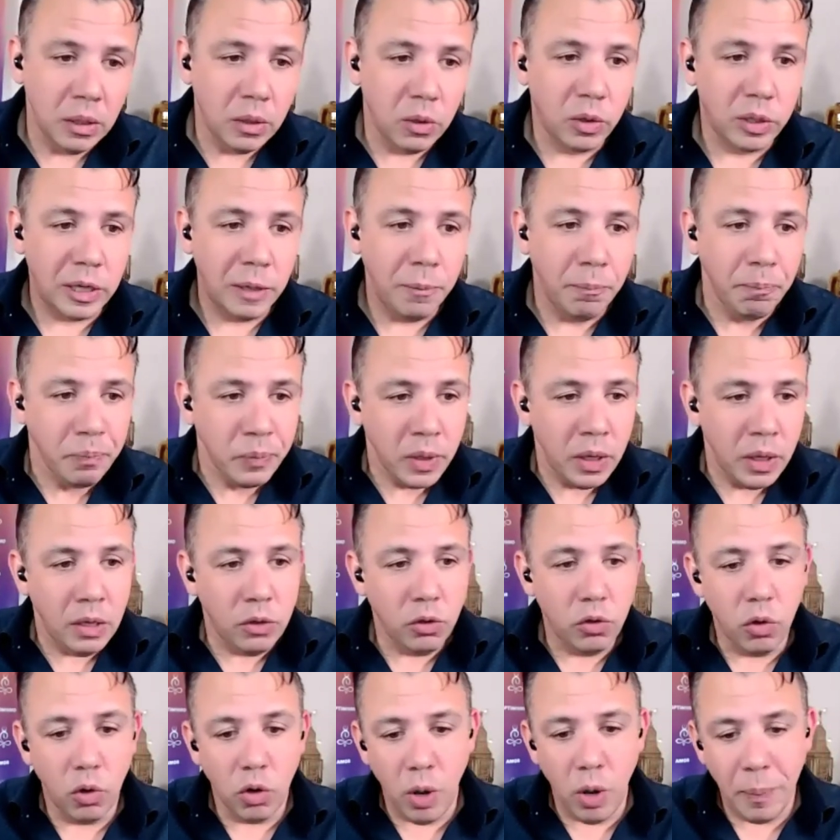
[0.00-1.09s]
okay
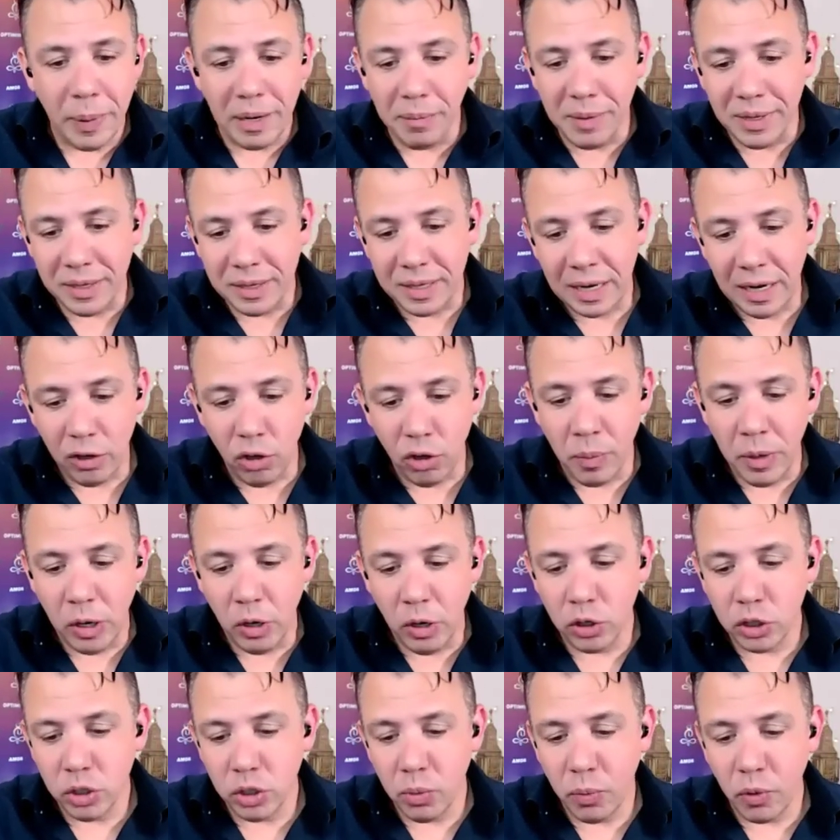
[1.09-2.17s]
Yo lo experimenté en el
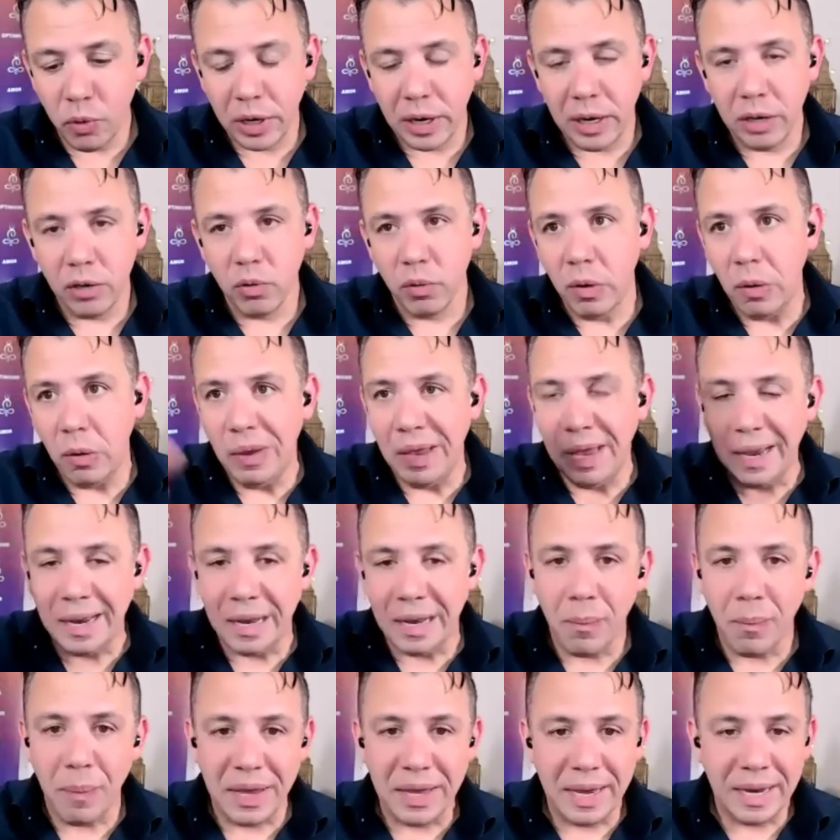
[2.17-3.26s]
2008 porque yo vivía en
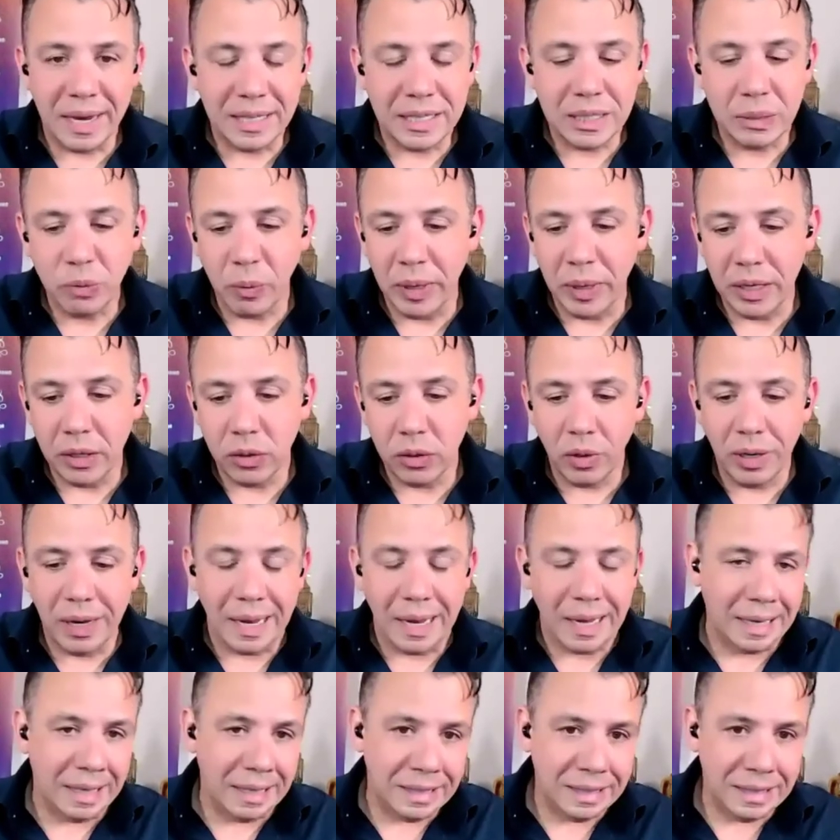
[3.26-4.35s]
España en ese momento y
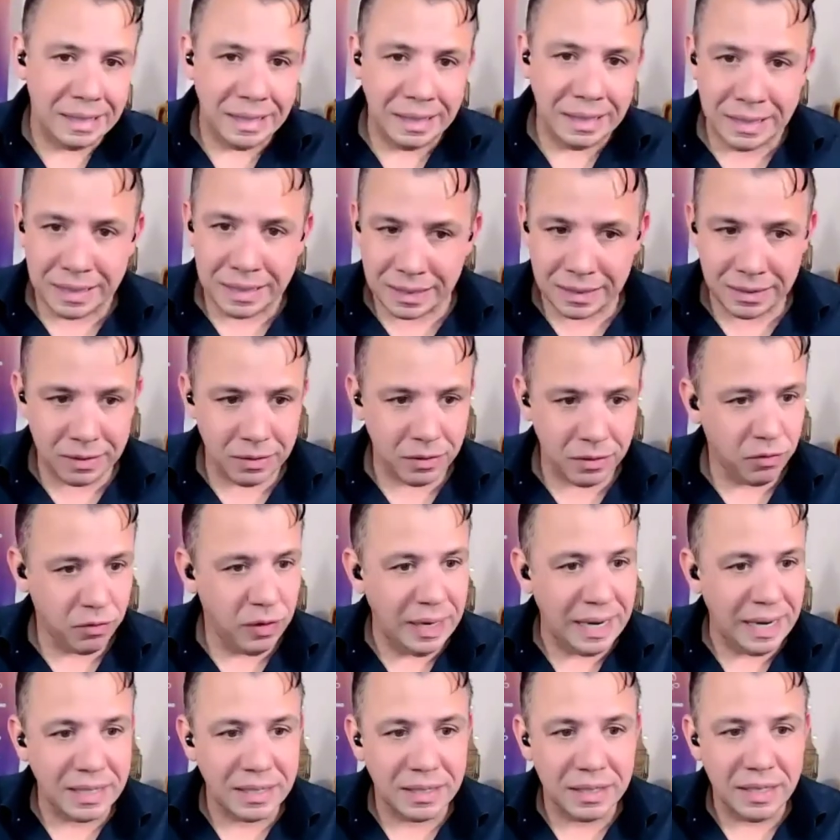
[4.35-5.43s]
la crisis
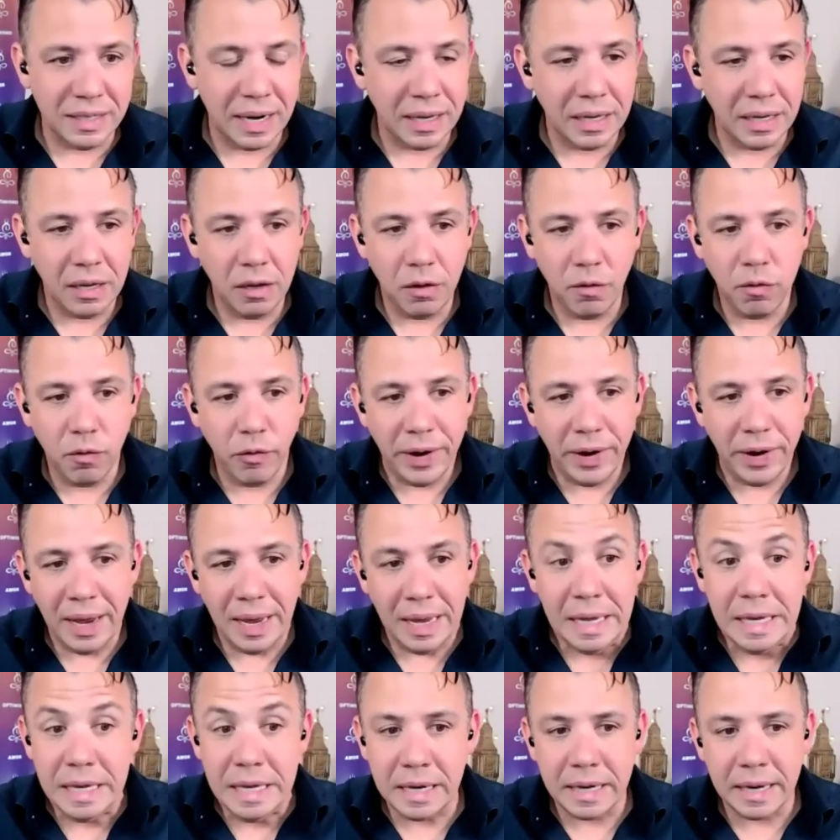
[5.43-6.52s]
financiera allí fue
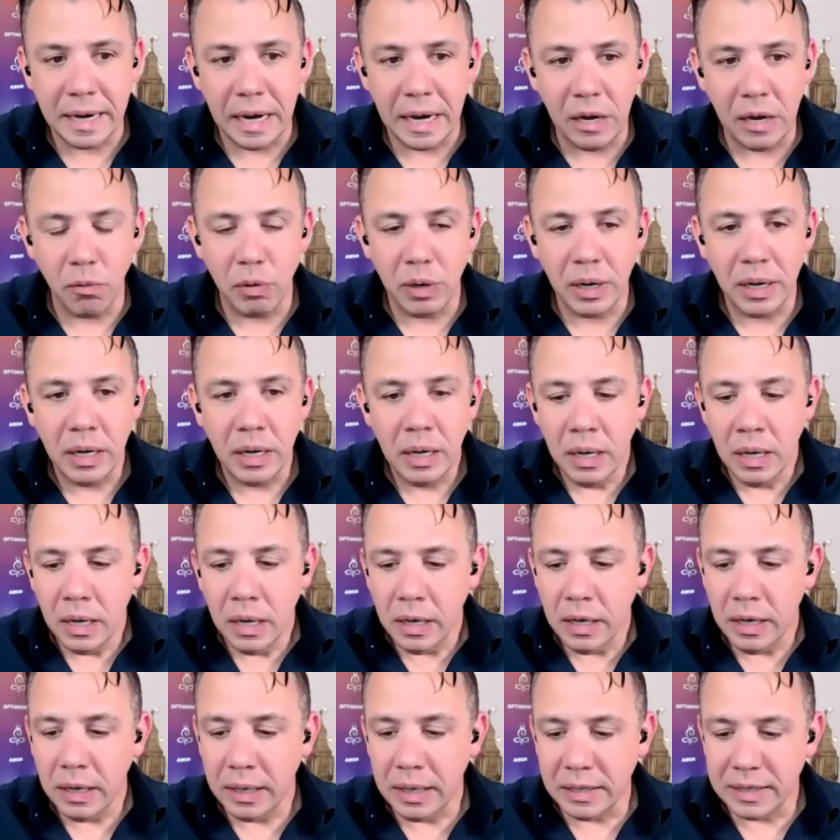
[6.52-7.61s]
increíble
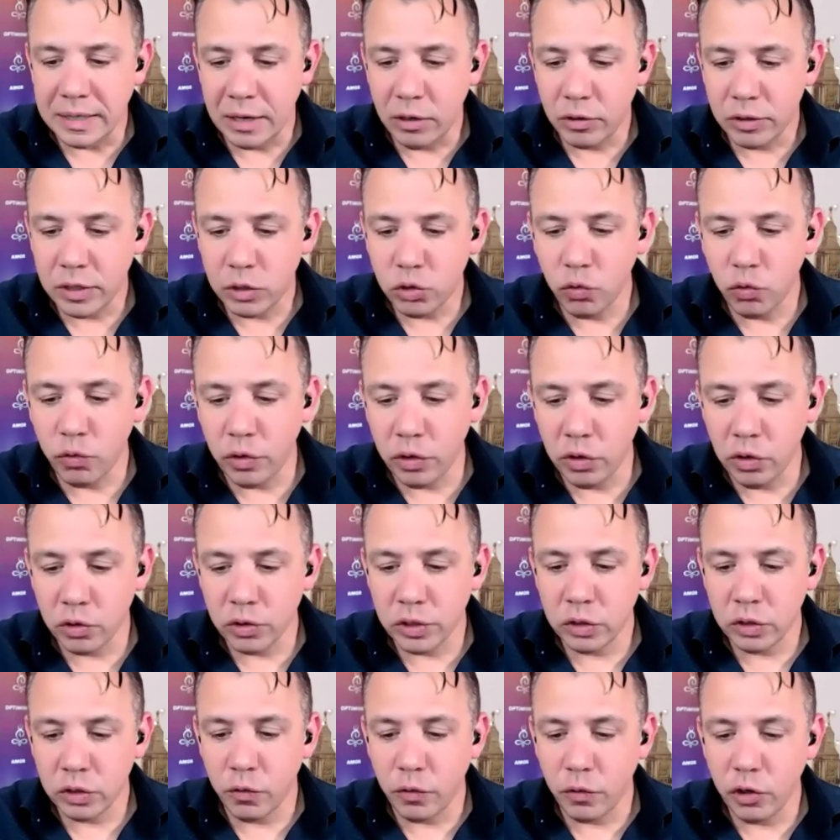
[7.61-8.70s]
y quizás no se, no
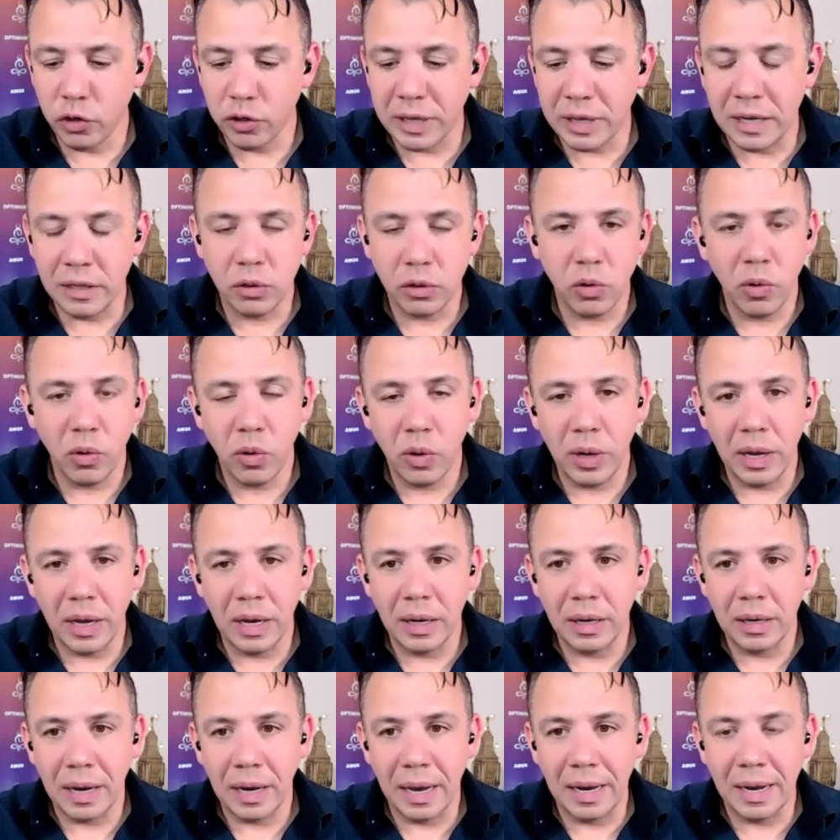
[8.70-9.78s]
se sufrió tanto
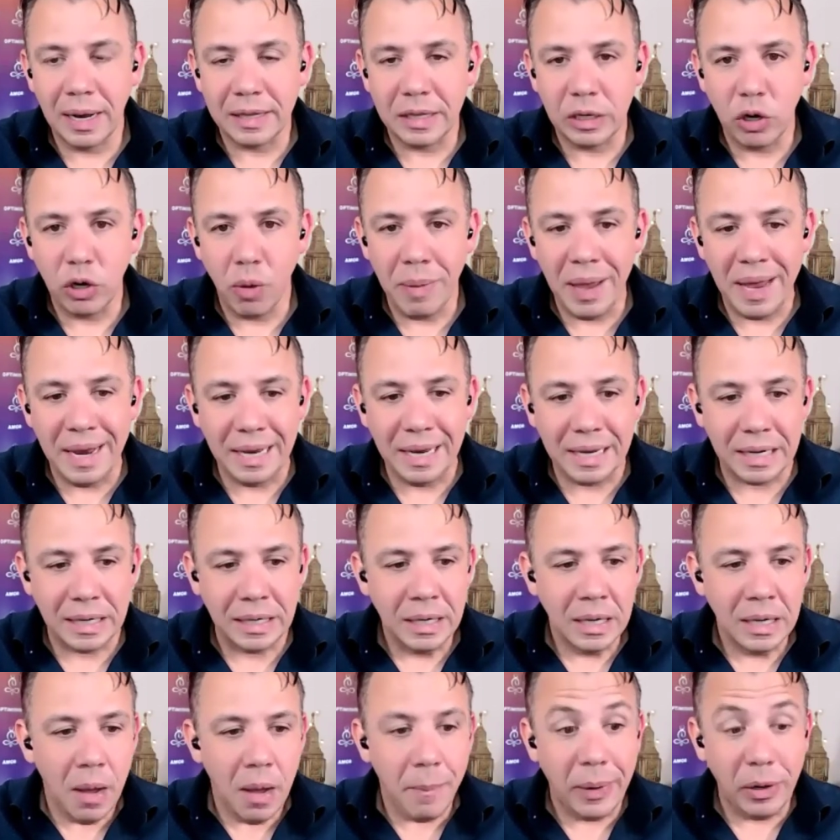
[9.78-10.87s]
en, Latinoamérica,
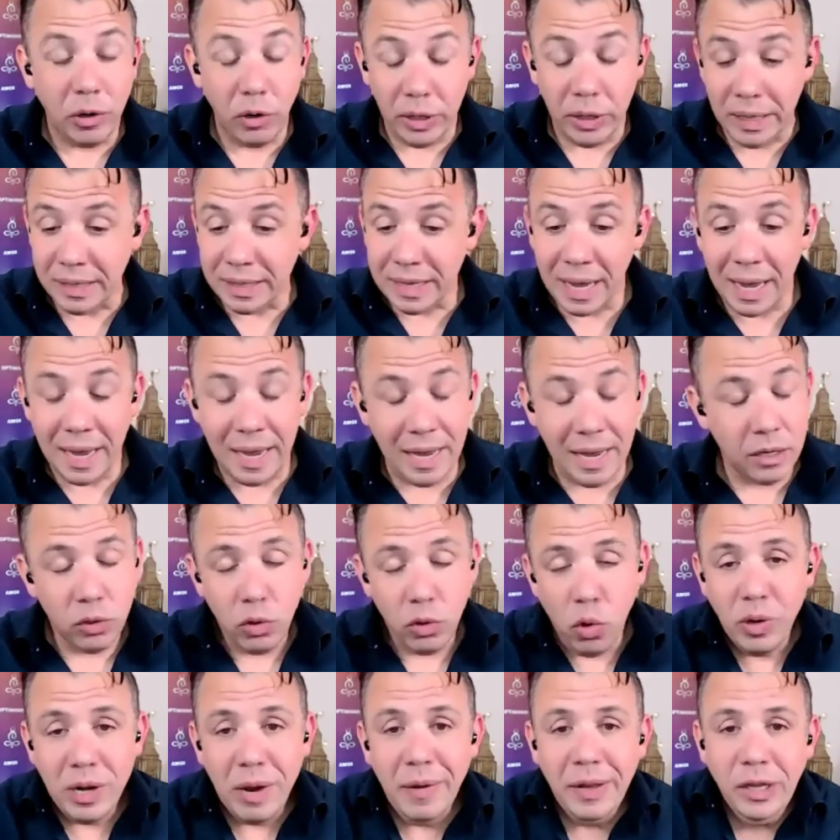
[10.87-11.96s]
pero ahorita
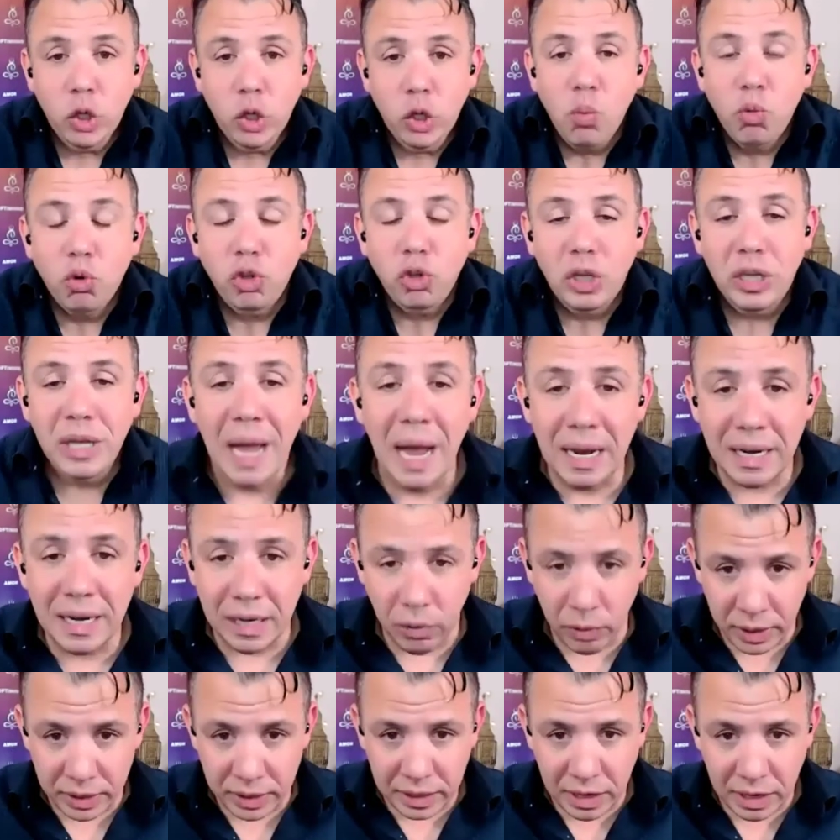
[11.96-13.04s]
esto es un evento mundial
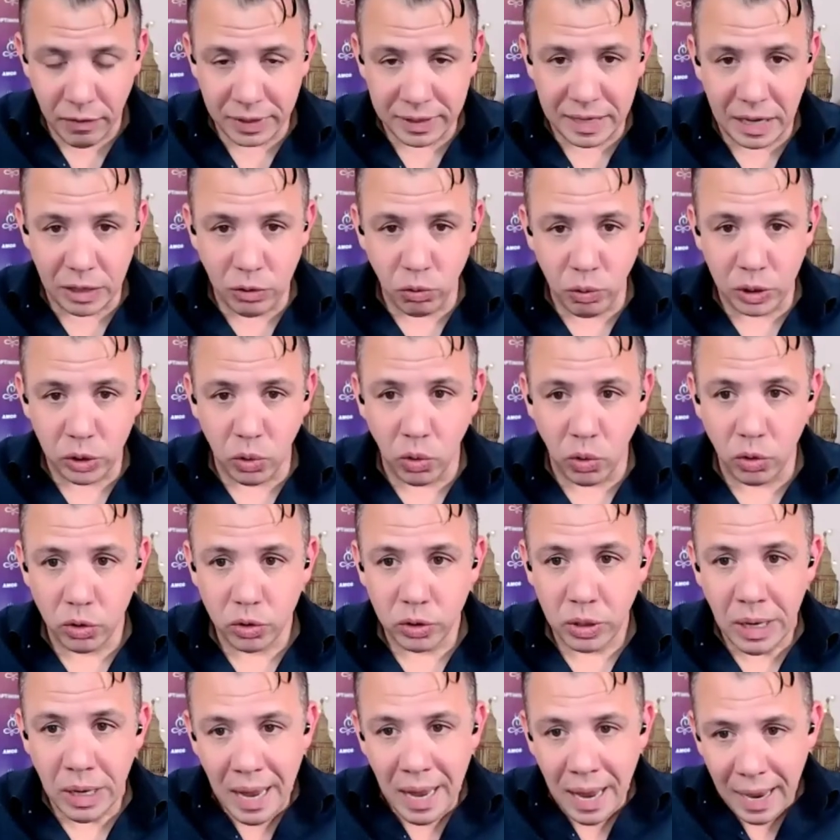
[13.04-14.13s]
que nos está afectando a
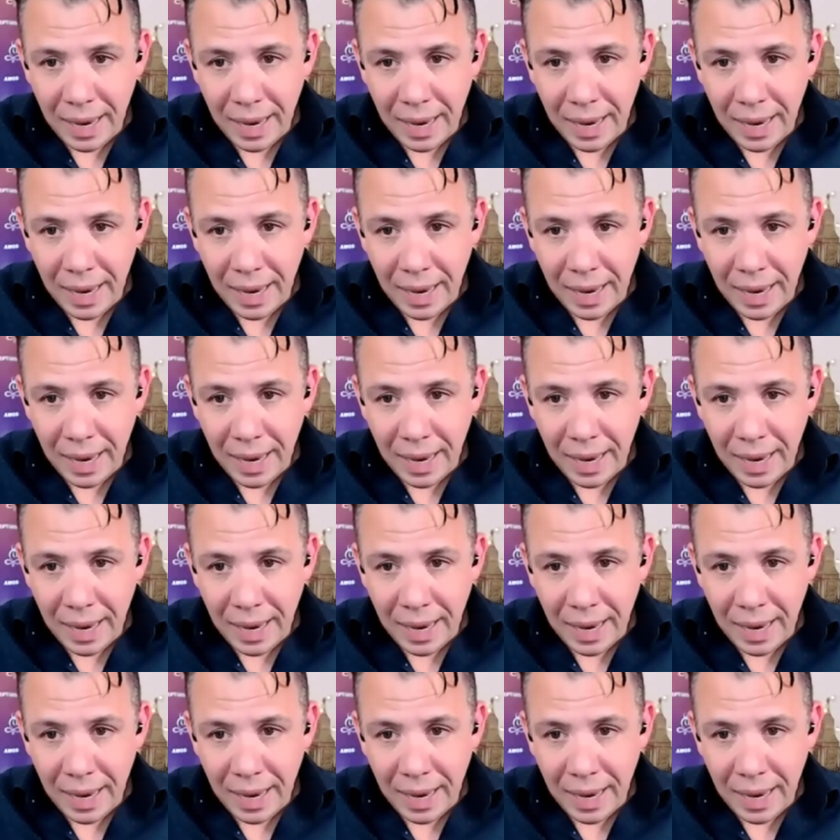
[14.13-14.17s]
todos.